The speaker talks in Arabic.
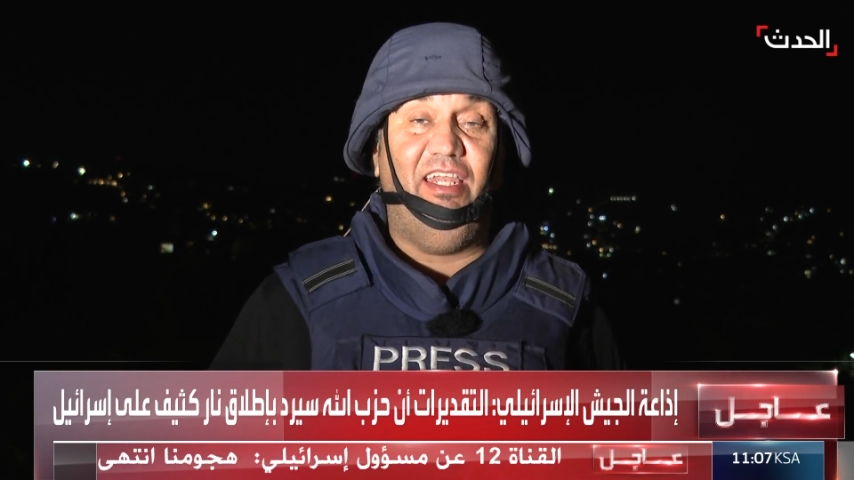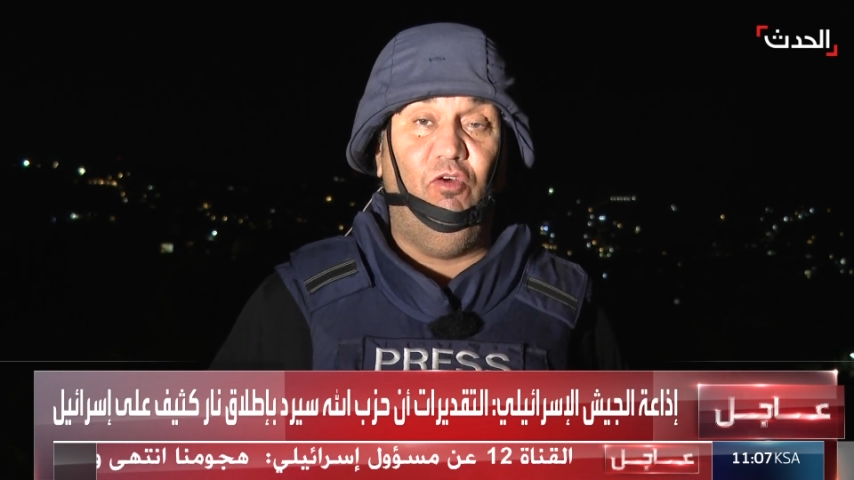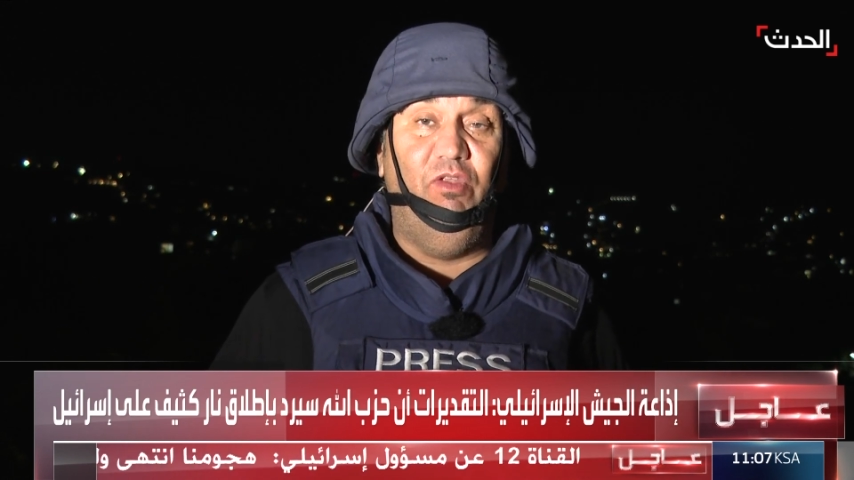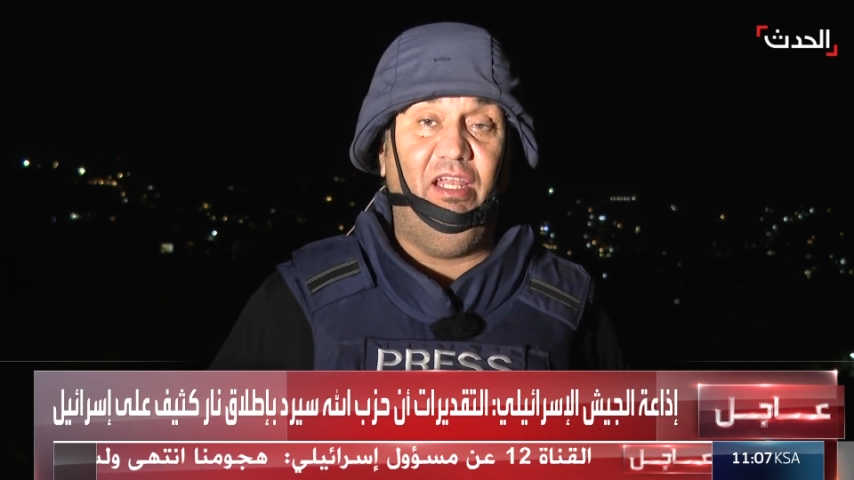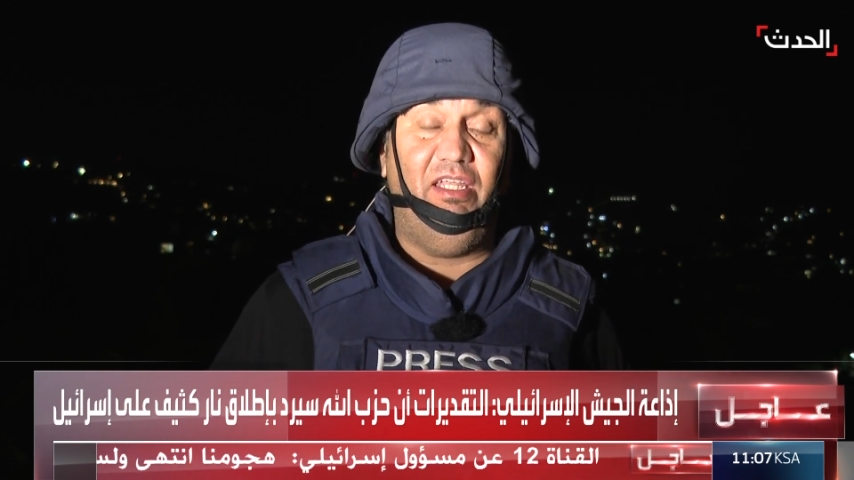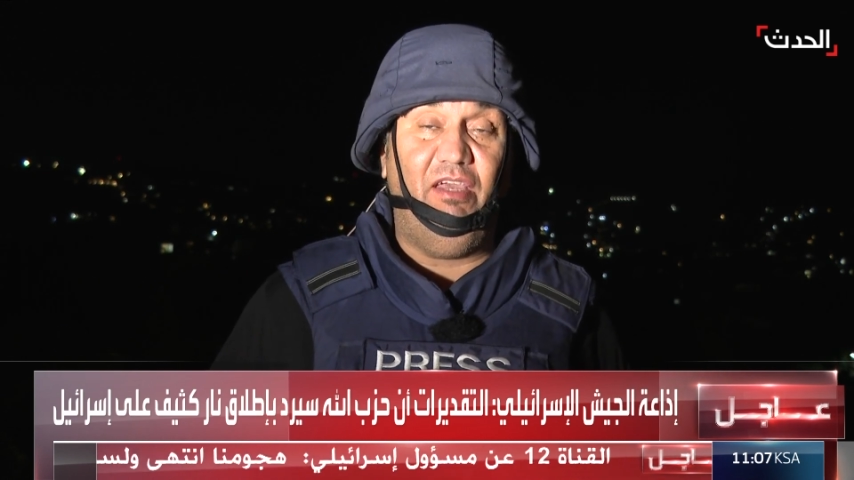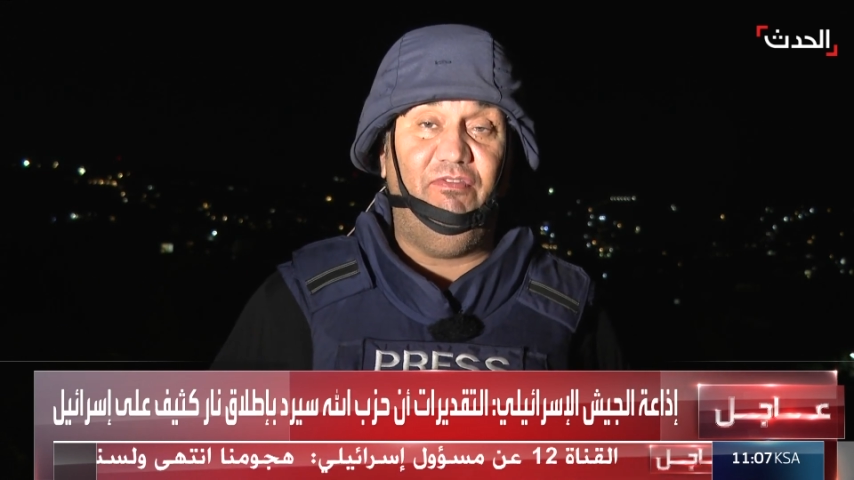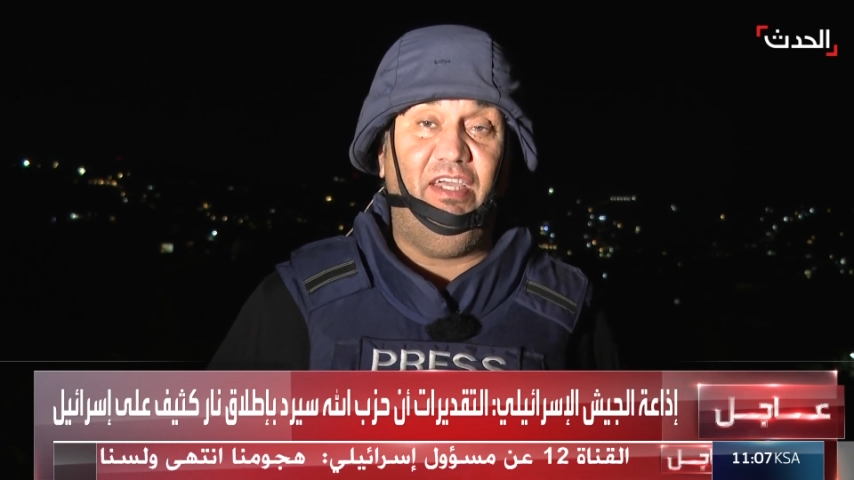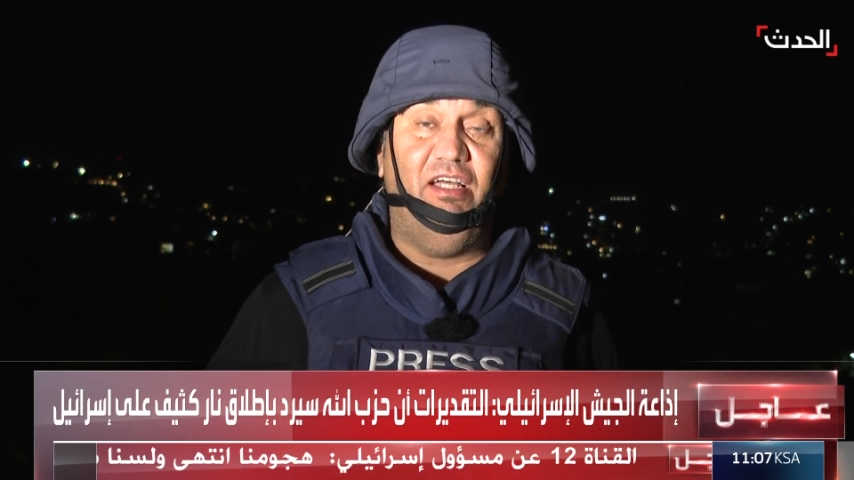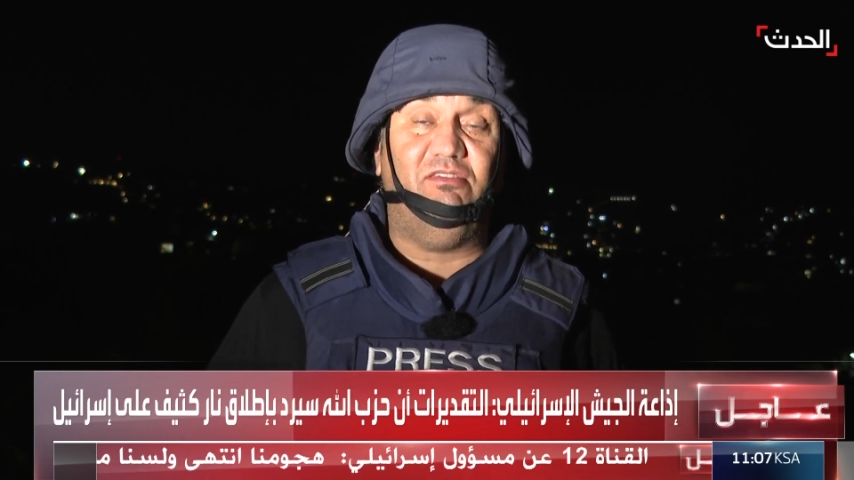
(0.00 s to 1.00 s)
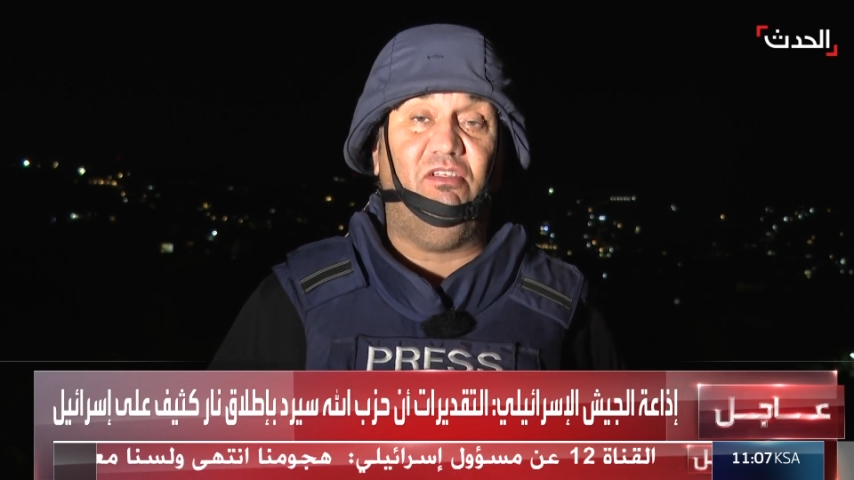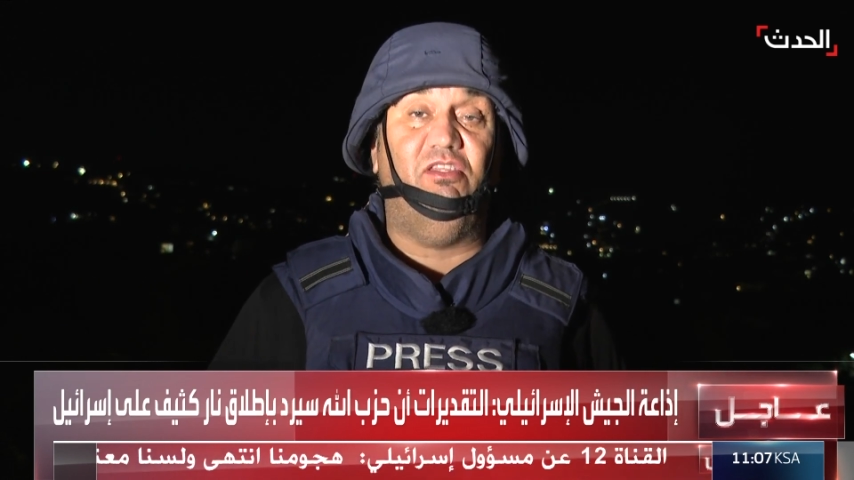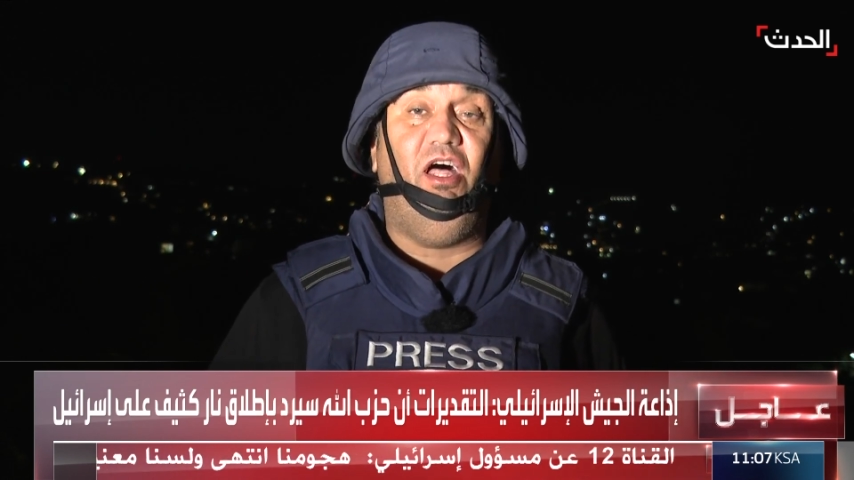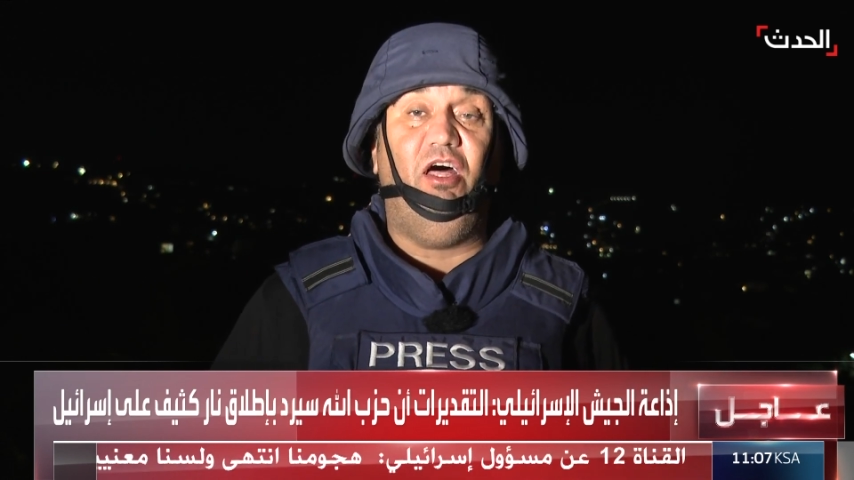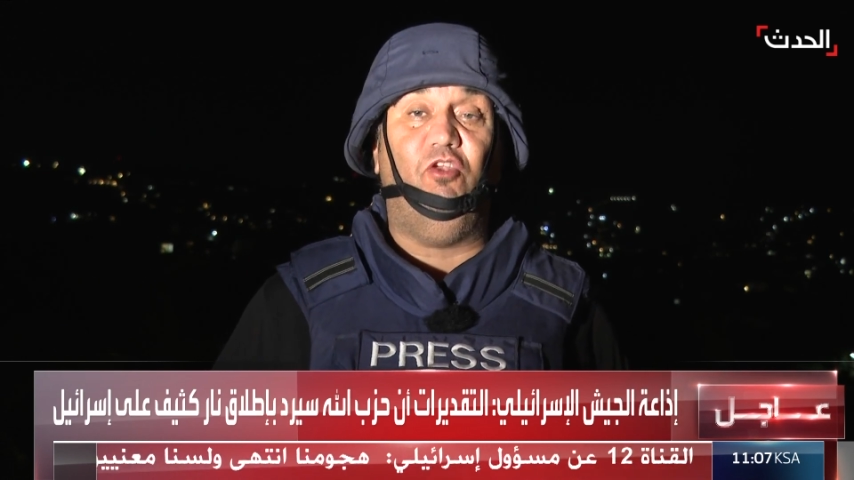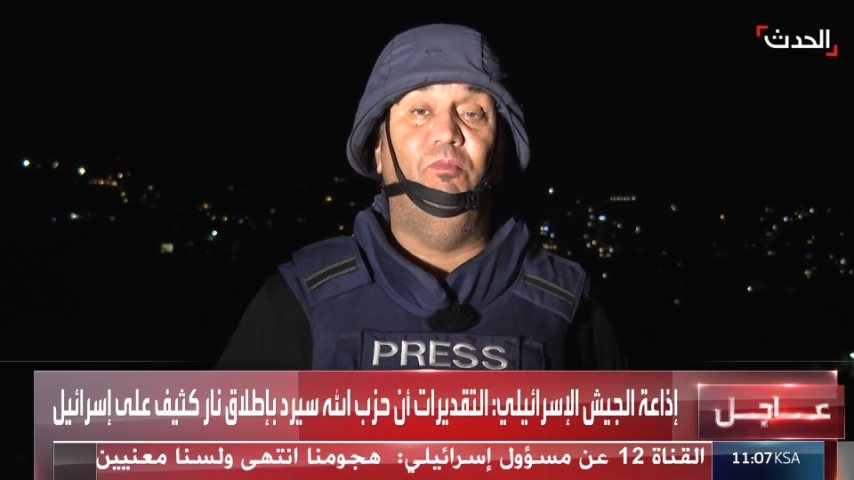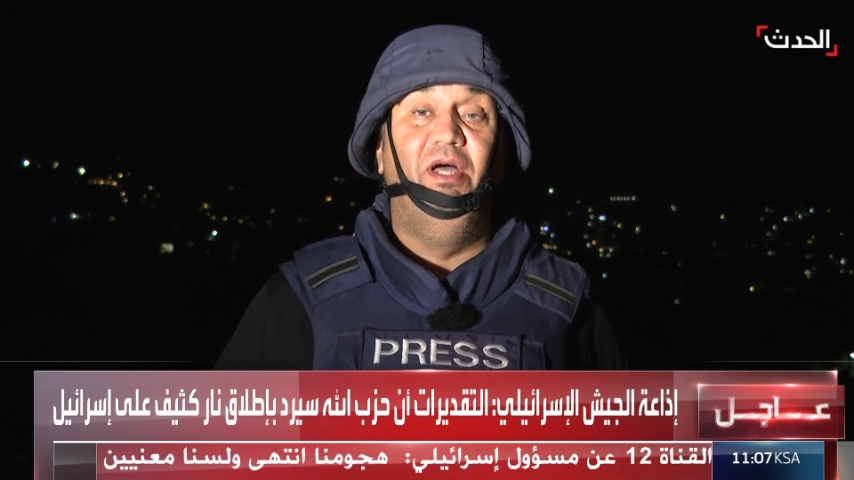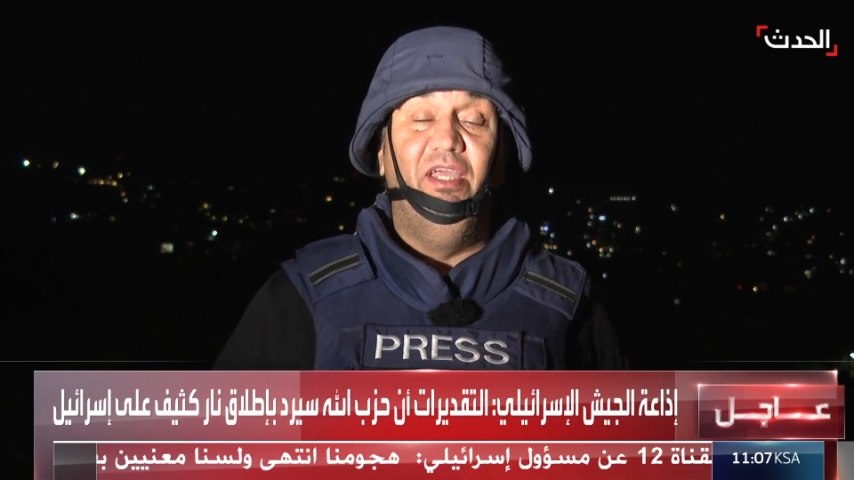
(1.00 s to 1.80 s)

هنالك فيها تضارب